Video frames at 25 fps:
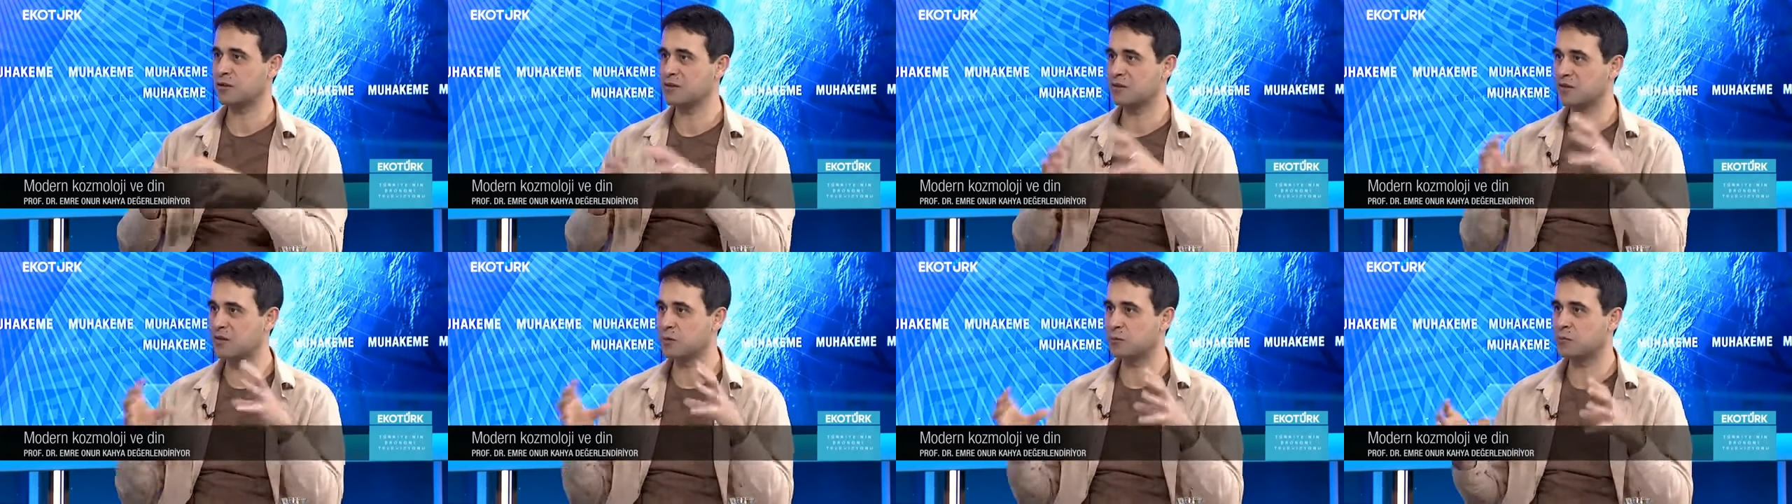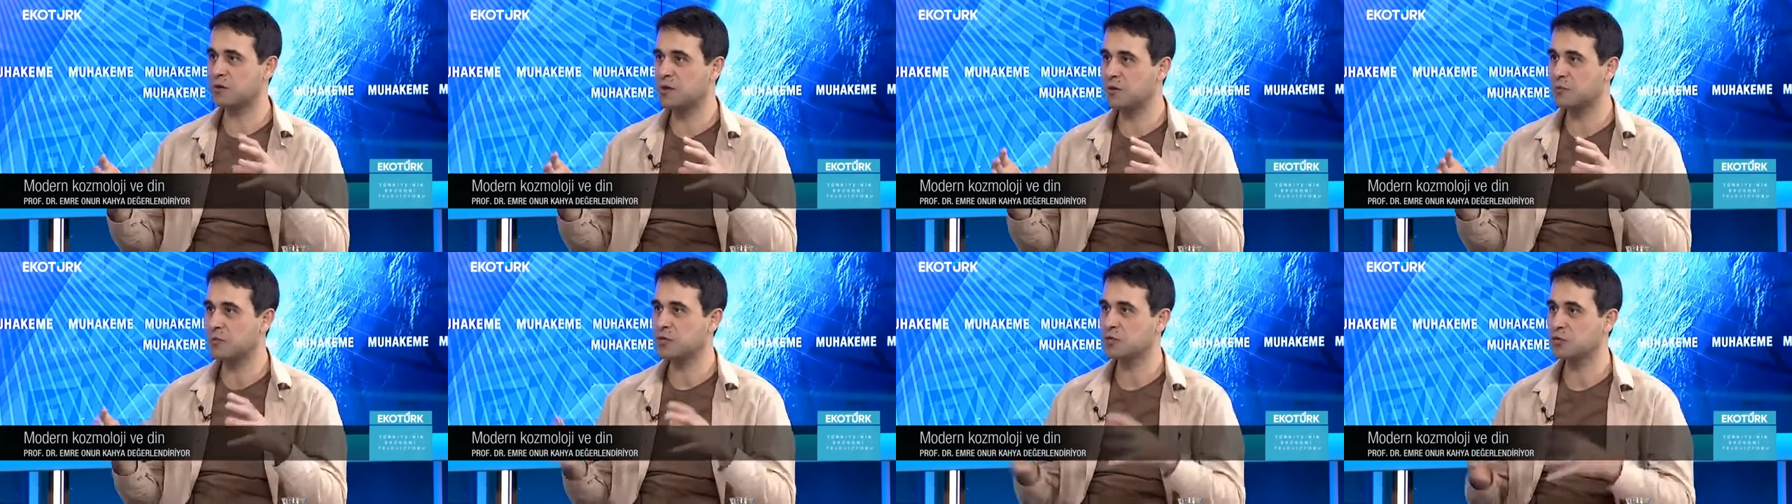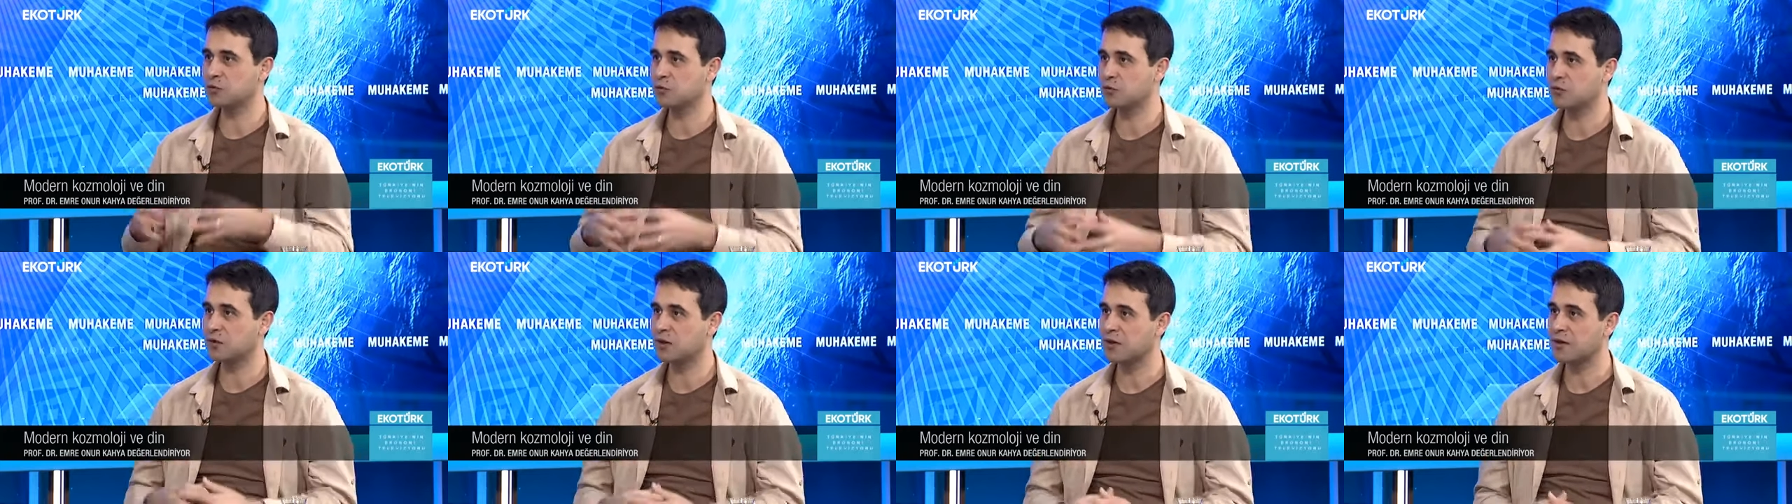dolayısıyla
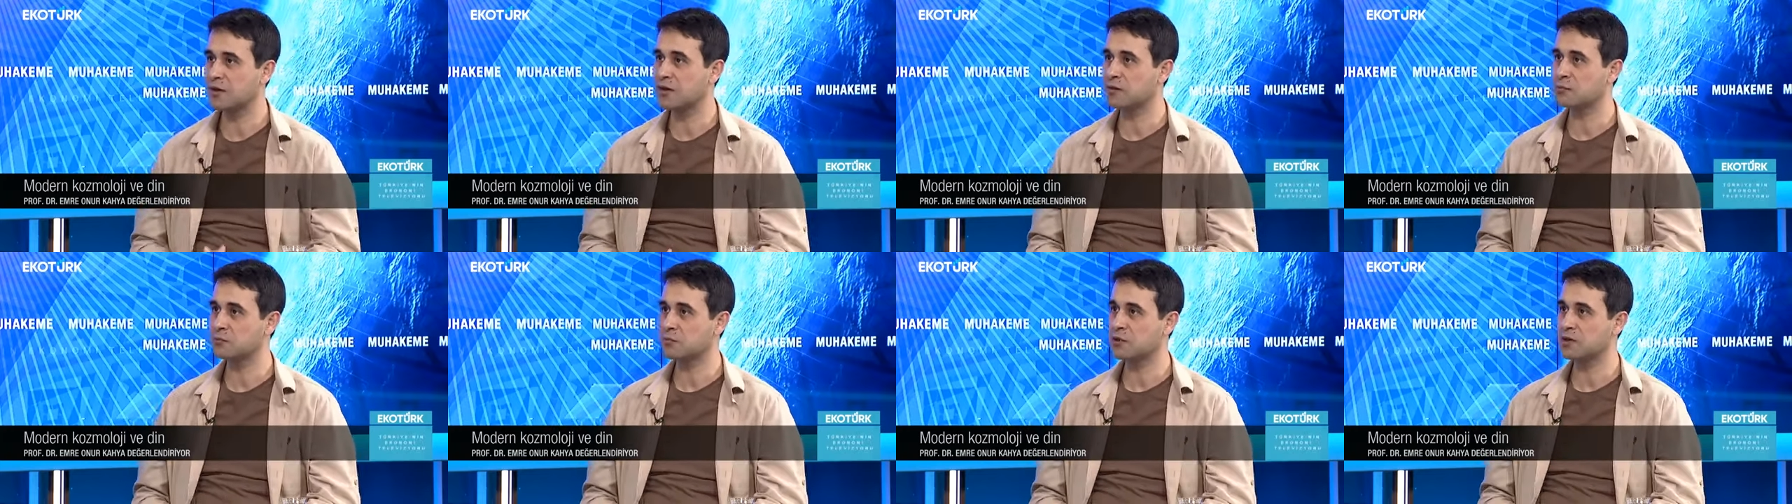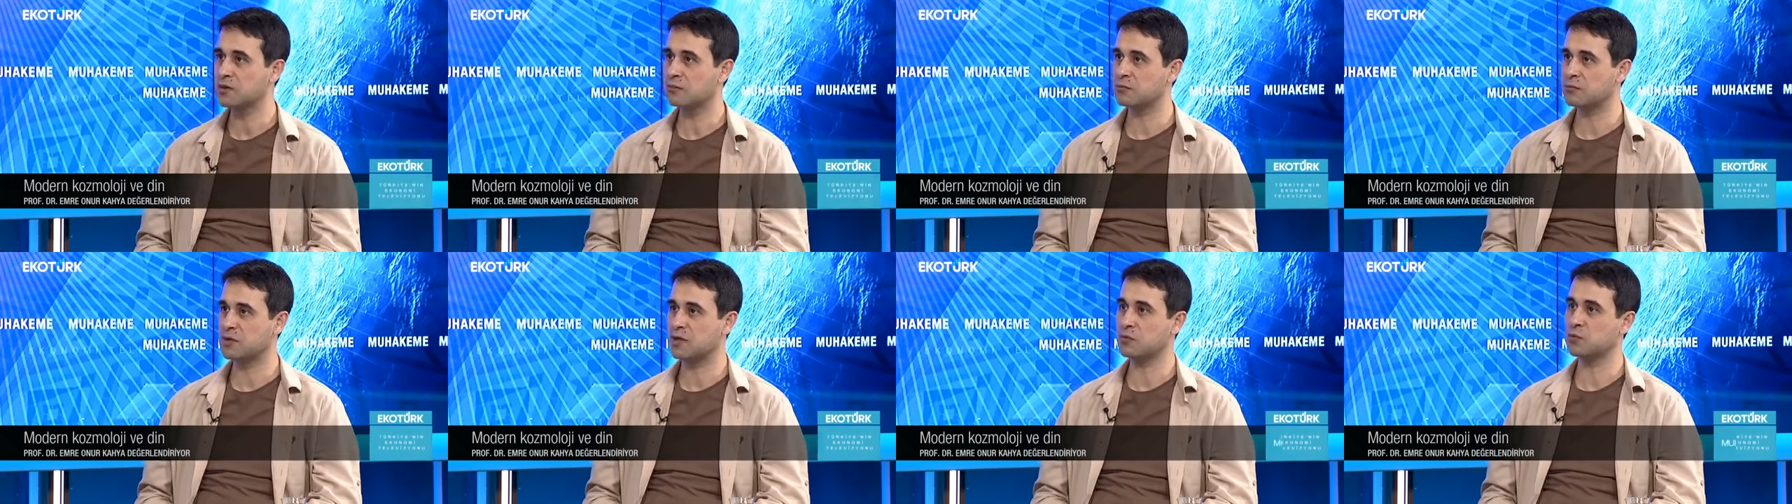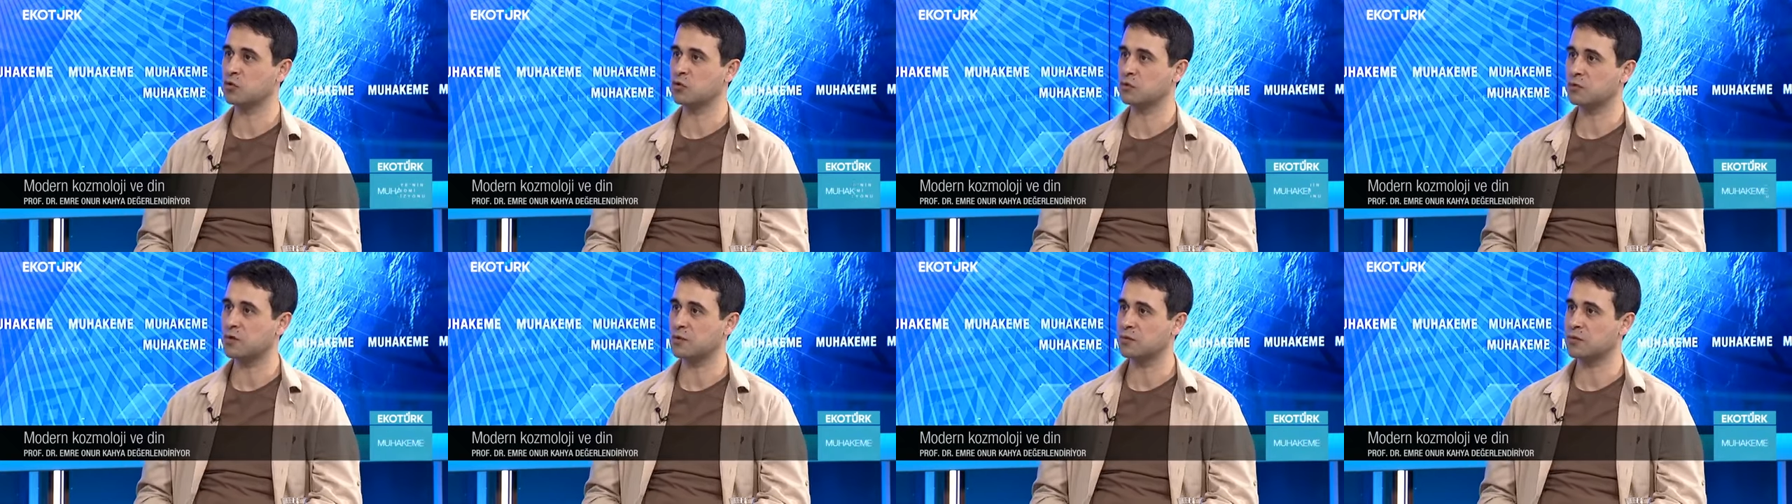bilime doğru kayan
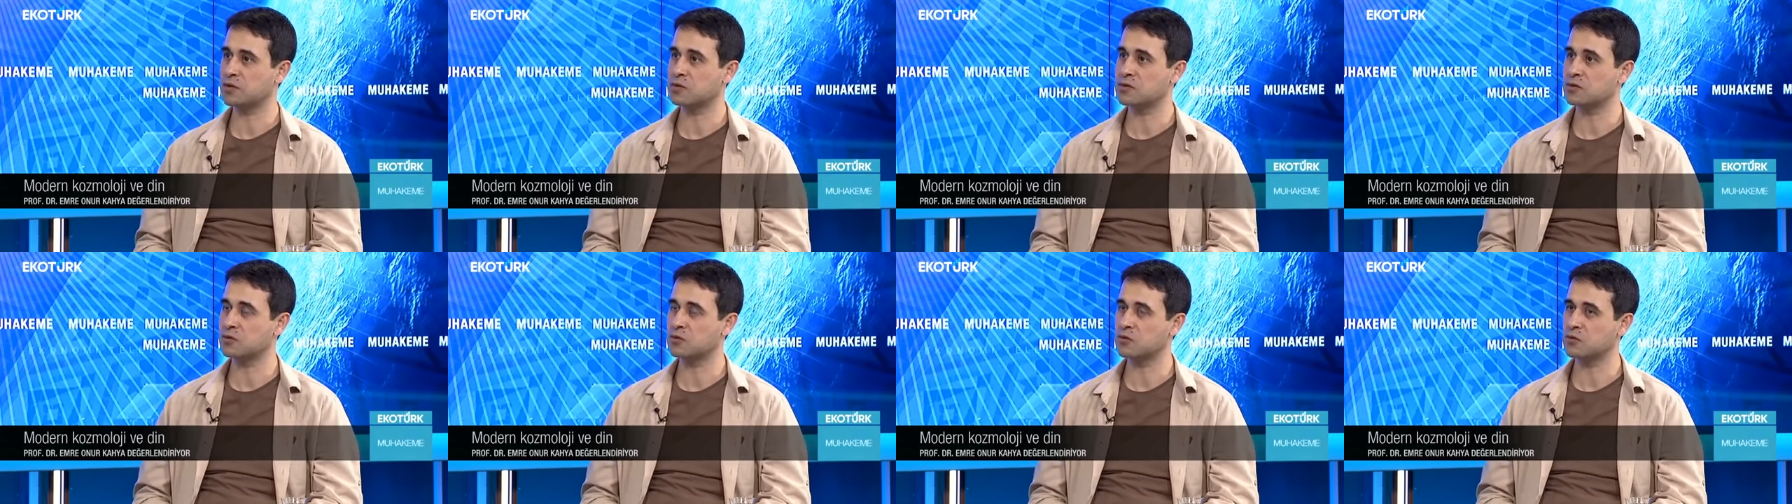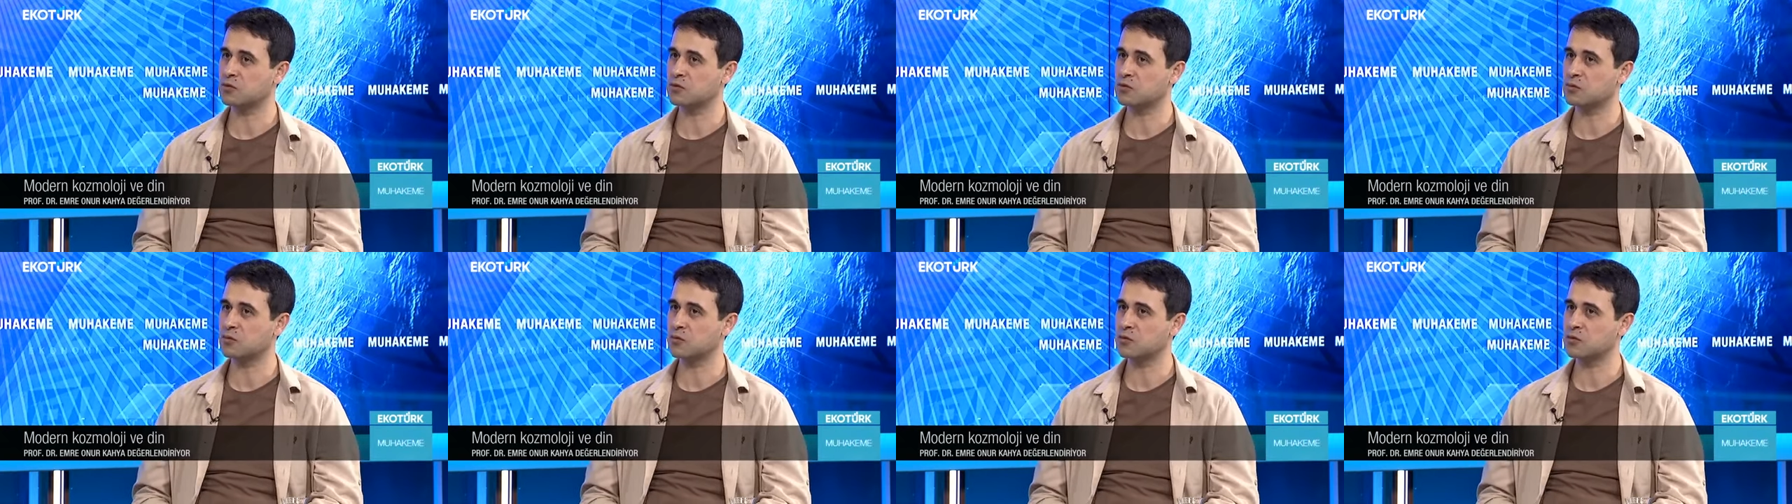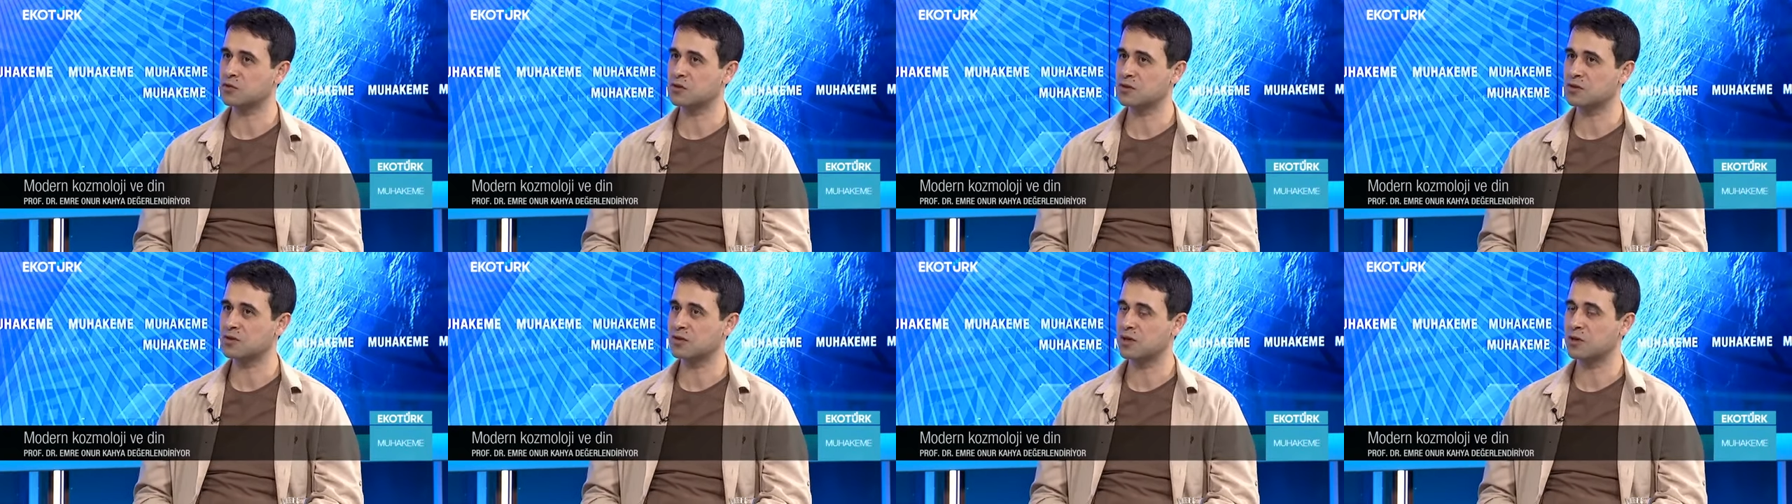bir bilim olmaya başladı
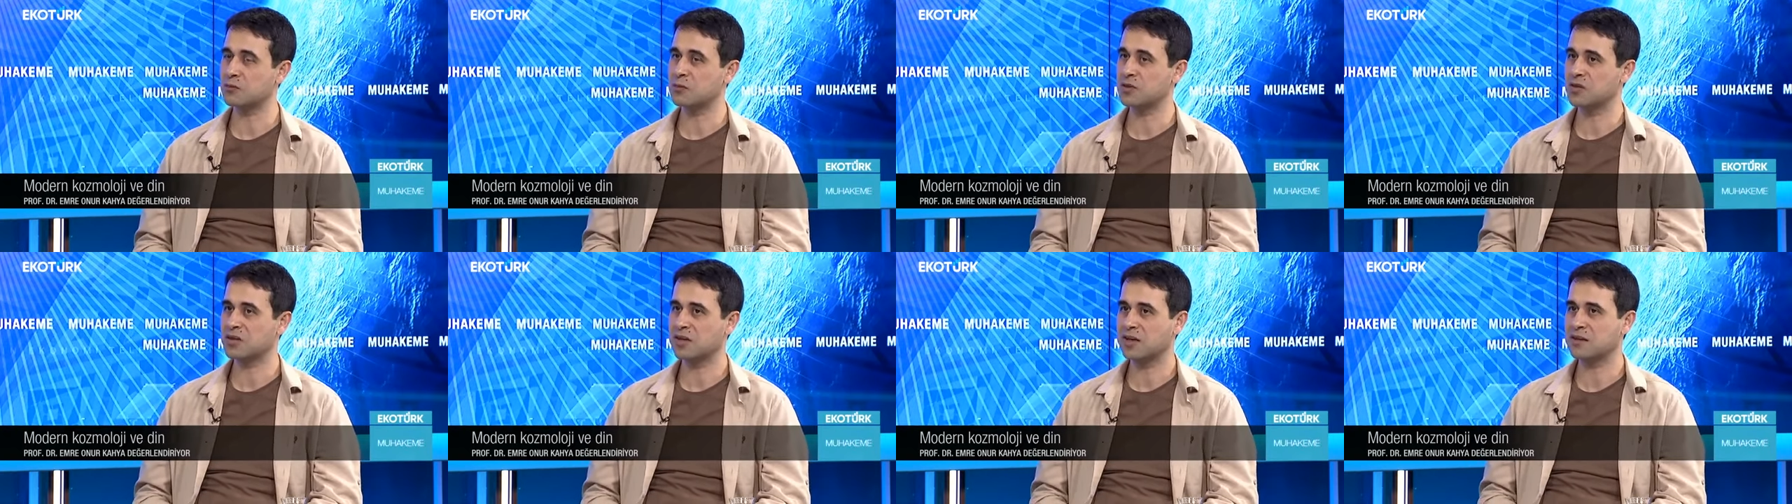kozmoloji.